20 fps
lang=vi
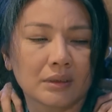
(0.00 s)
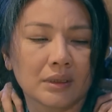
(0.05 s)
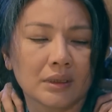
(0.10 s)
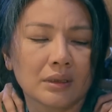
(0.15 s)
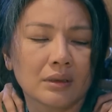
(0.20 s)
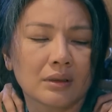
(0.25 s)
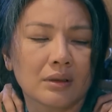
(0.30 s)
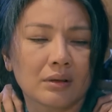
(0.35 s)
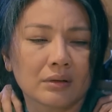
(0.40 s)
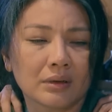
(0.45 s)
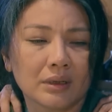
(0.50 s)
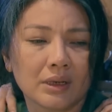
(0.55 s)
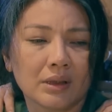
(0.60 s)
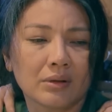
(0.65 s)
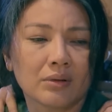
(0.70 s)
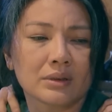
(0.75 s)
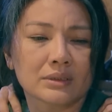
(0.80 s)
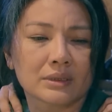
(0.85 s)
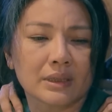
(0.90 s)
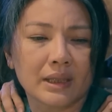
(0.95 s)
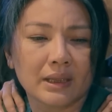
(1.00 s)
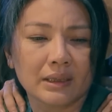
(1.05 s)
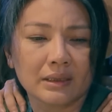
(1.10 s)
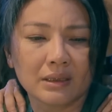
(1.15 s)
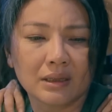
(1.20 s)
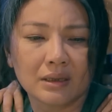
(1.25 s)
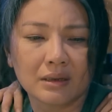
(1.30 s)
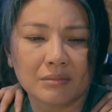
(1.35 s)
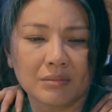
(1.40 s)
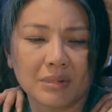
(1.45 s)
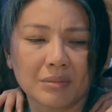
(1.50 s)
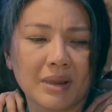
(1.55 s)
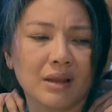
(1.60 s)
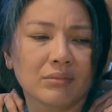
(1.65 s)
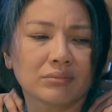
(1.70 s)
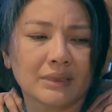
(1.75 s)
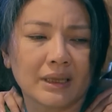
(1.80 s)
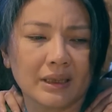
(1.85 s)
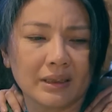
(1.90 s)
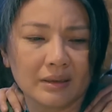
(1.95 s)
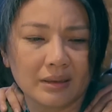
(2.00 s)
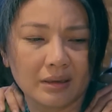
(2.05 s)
Tí còn đi đâu hồi sáng giờ mà má không thấy